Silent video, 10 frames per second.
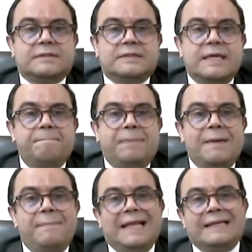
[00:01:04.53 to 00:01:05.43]

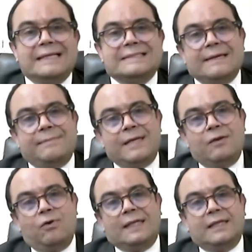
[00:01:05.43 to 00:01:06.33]
simplemente se
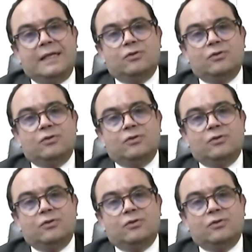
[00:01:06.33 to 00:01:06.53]
vino